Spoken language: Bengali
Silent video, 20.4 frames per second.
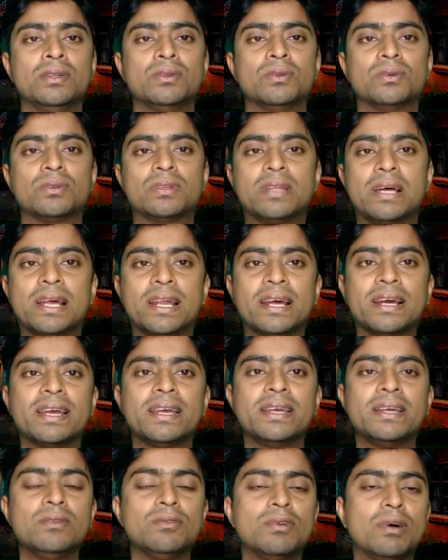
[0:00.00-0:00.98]
তো তার আগে
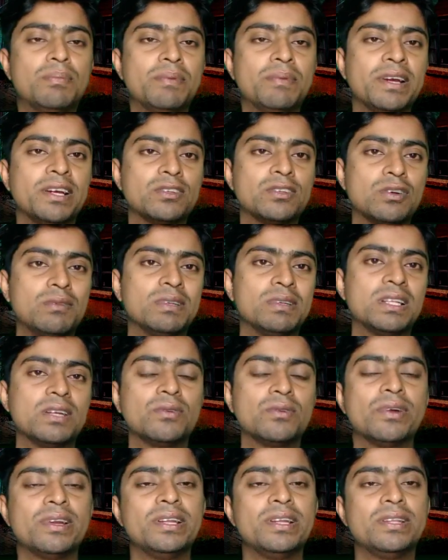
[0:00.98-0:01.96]
কিন্তু আপনাকে সমাধান
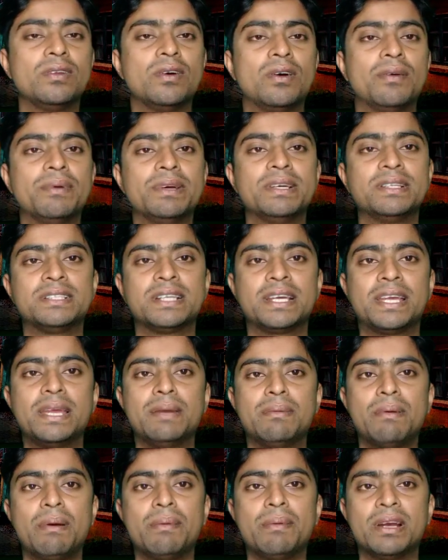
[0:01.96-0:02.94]
করে নিতে হবে যে
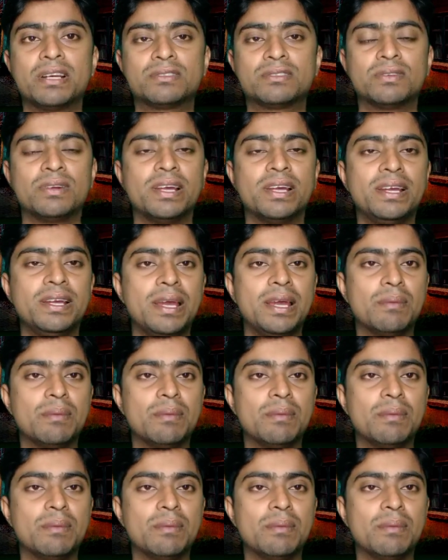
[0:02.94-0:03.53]
কিভাবে আসলে